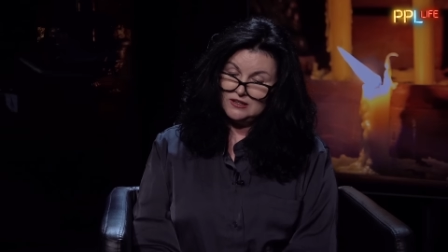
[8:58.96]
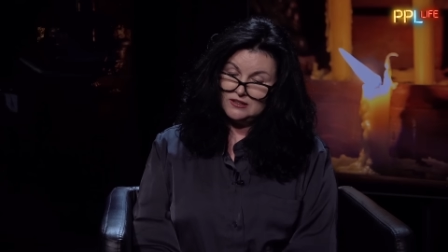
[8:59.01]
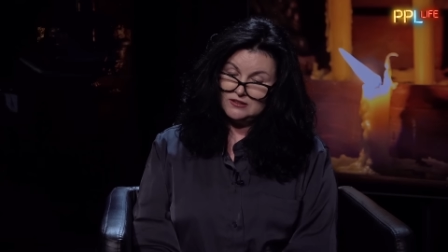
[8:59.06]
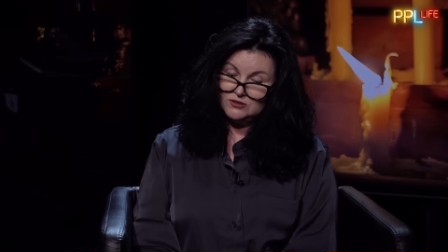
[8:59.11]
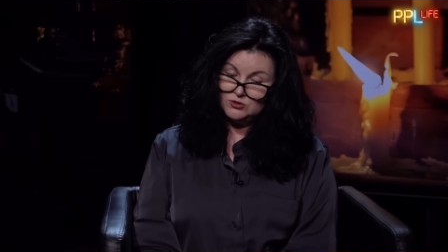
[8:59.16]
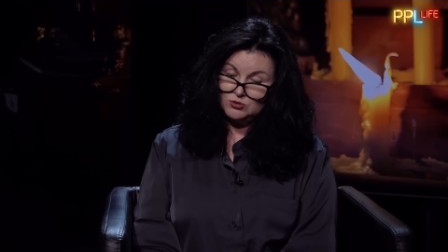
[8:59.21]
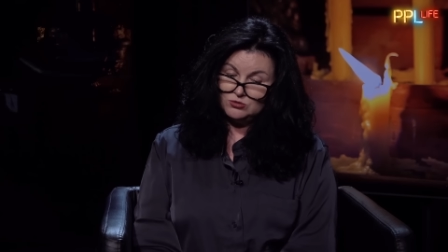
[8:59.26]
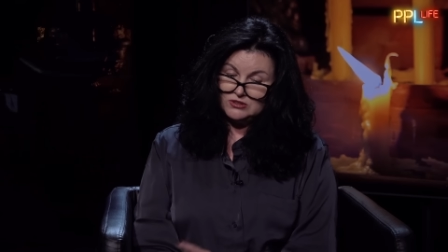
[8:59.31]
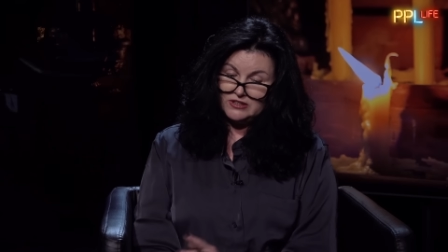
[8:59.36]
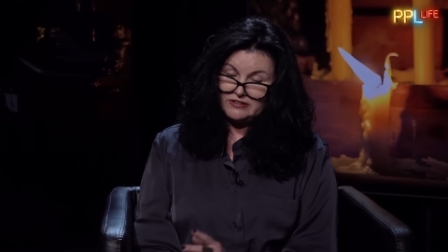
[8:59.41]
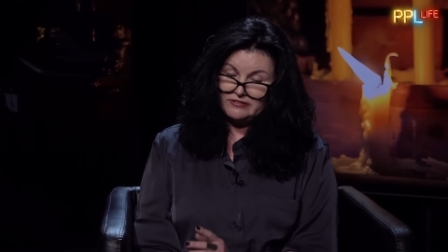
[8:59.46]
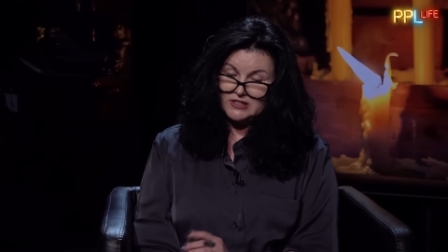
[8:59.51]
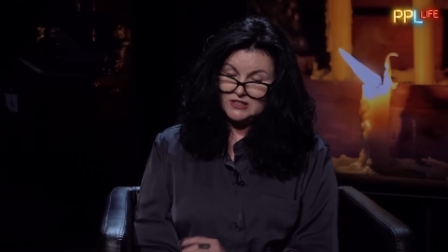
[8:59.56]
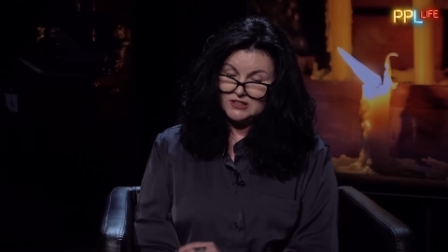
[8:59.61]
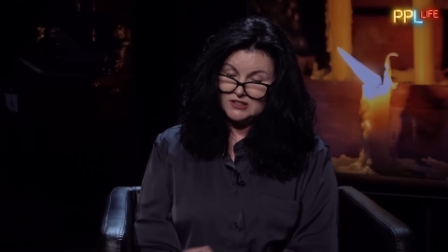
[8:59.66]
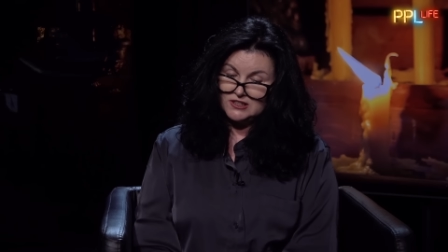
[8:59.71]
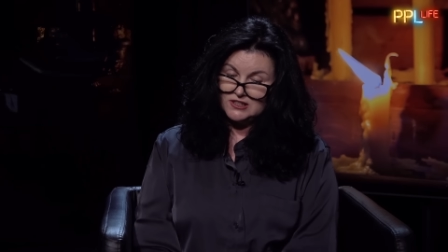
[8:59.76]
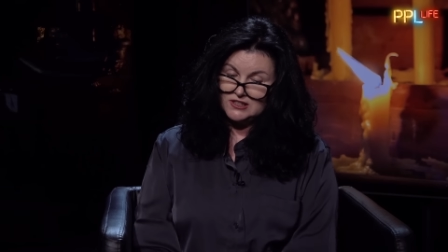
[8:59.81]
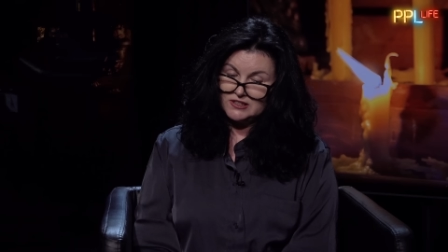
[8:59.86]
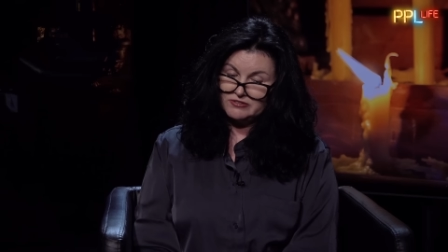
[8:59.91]
Ну,
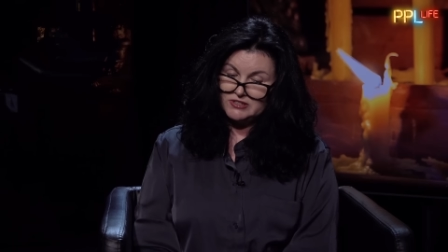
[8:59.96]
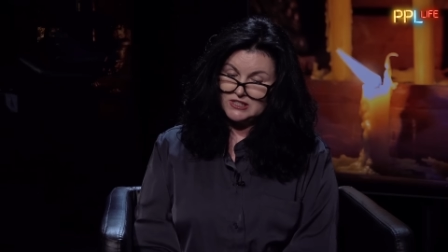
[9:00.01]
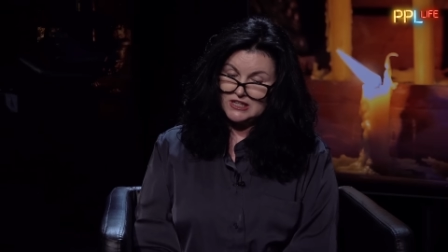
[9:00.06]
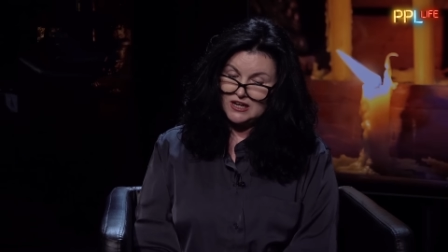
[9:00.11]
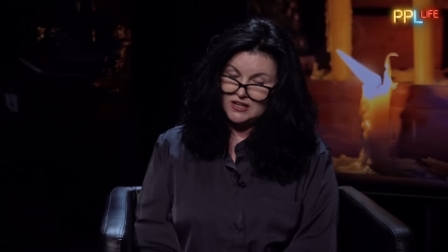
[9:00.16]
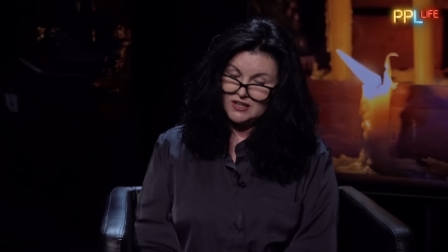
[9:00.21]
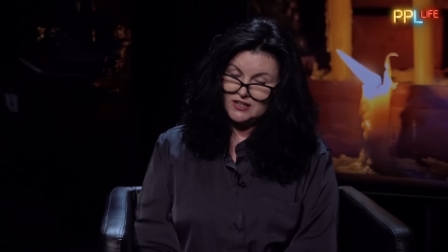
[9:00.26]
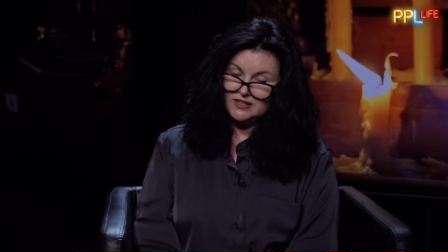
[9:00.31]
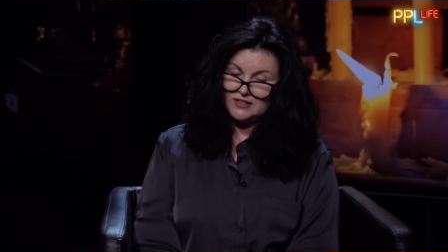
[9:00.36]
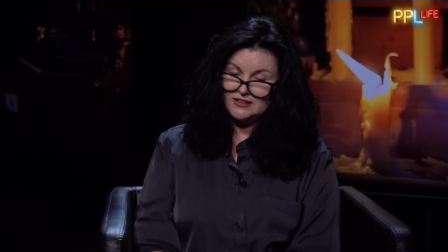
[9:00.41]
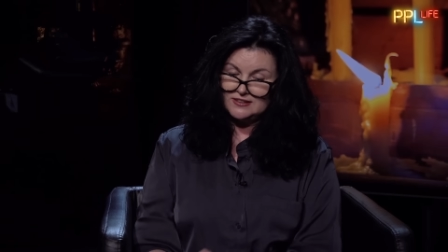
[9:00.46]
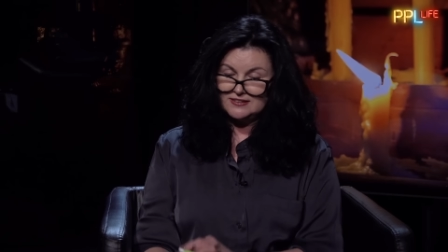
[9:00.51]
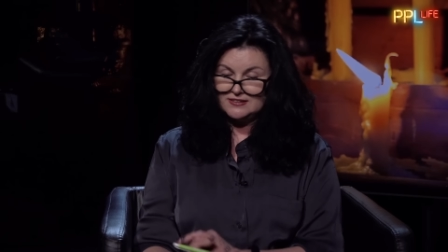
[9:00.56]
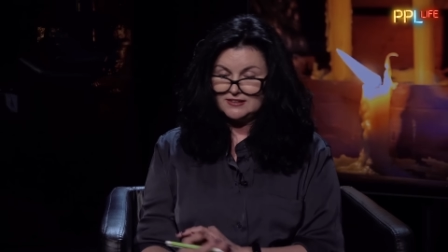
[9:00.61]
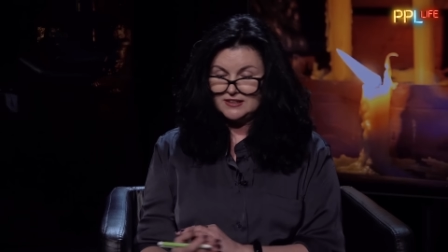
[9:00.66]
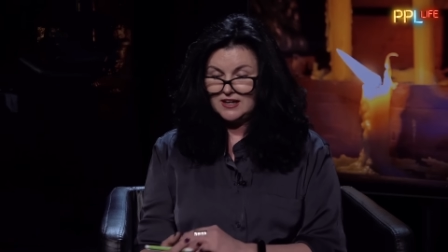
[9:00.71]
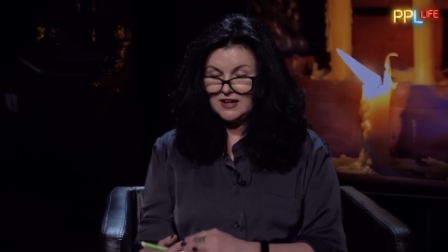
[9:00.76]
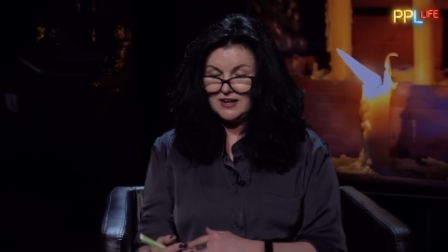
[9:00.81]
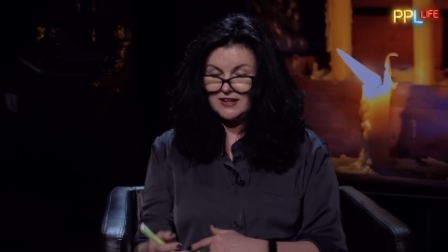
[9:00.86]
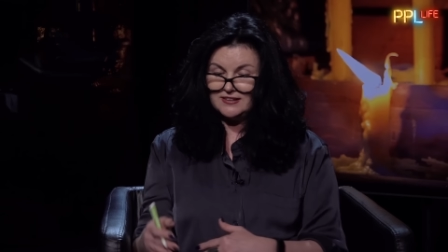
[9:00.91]
наверное, как всякая
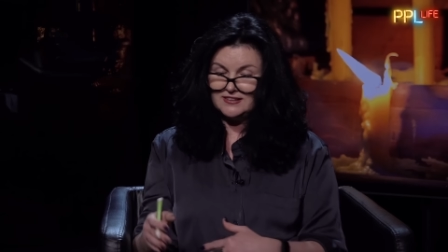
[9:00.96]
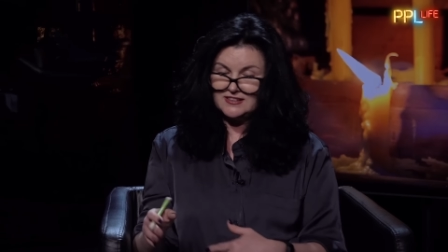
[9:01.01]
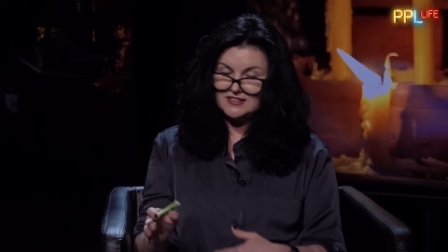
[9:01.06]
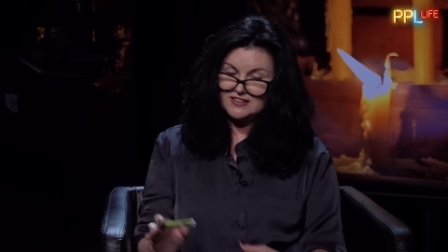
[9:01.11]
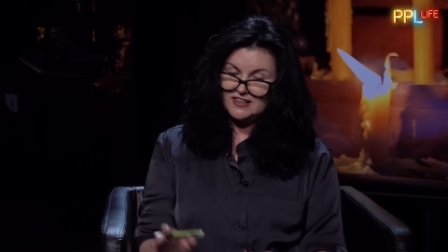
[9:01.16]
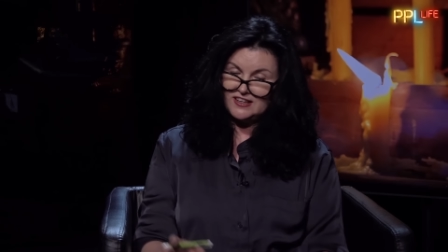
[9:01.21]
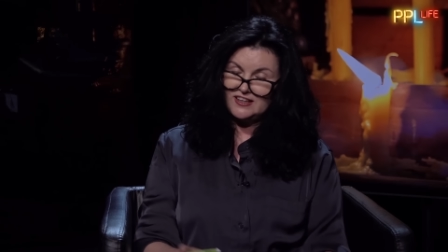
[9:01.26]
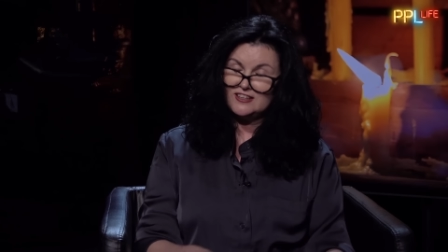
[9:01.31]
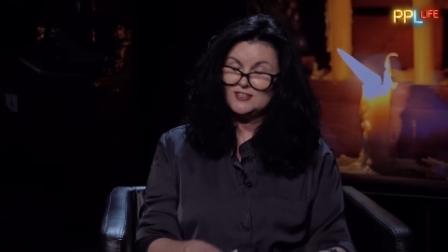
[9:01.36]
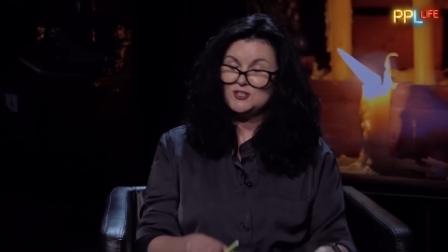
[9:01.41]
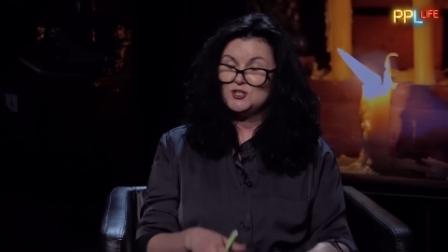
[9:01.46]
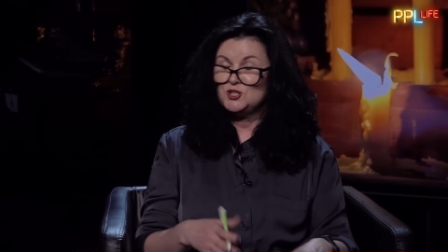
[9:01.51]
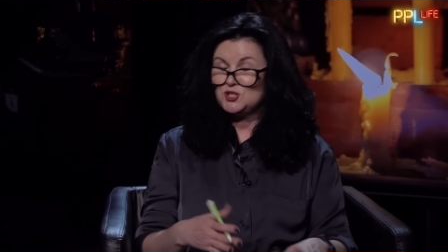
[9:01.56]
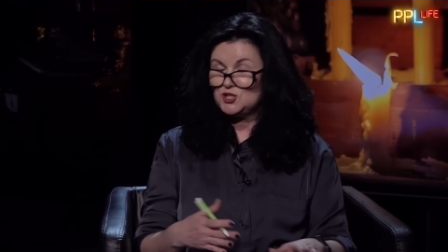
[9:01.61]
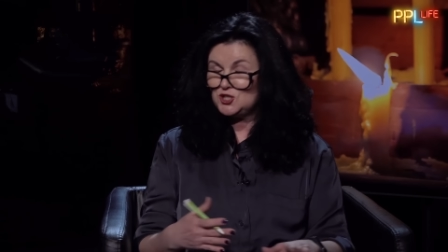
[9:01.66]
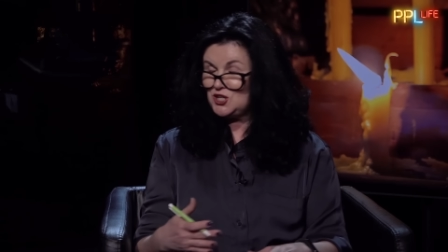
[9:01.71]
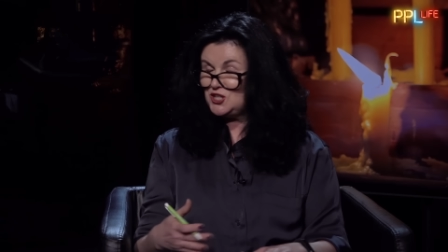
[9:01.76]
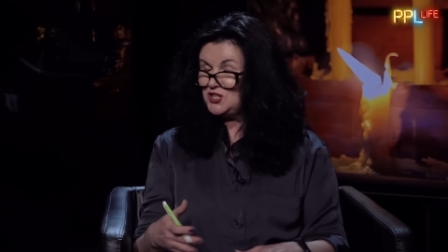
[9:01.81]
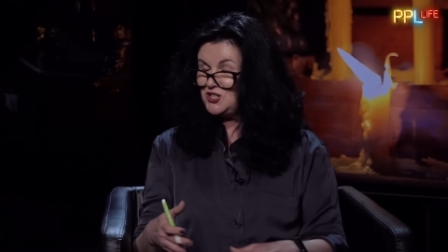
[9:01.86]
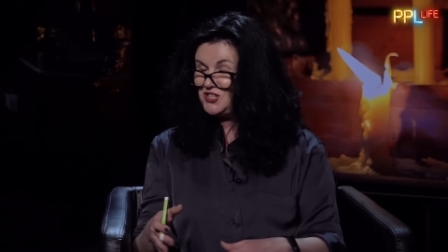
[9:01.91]
такая настоящая
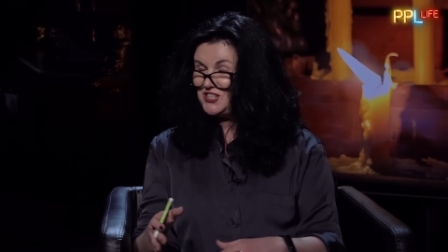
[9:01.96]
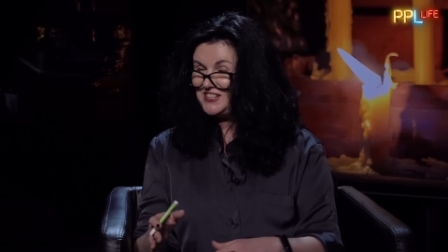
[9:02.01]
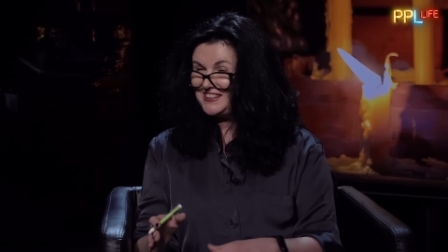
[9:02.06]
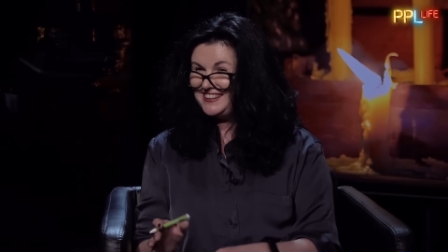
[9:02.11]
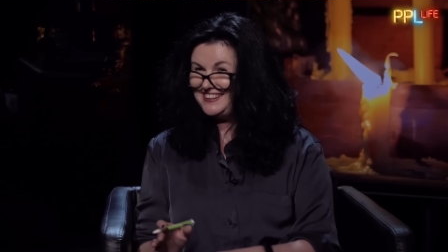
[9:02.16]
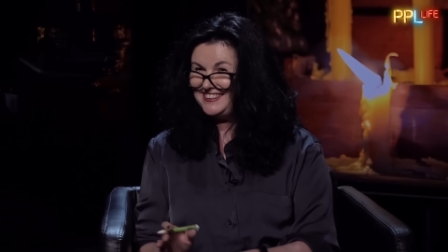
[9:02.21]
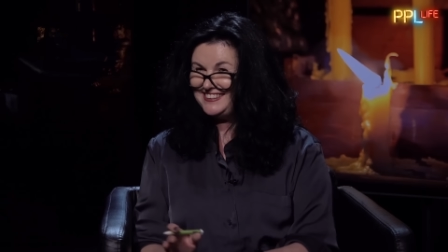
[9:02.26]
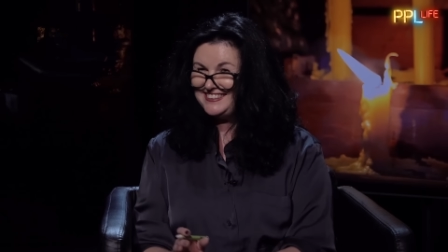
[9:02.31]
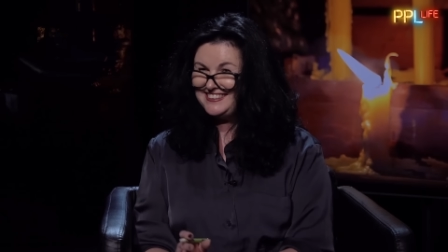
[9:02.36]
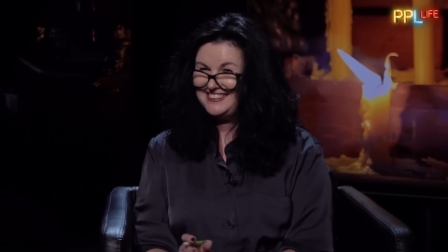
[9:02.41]
женщина. Uh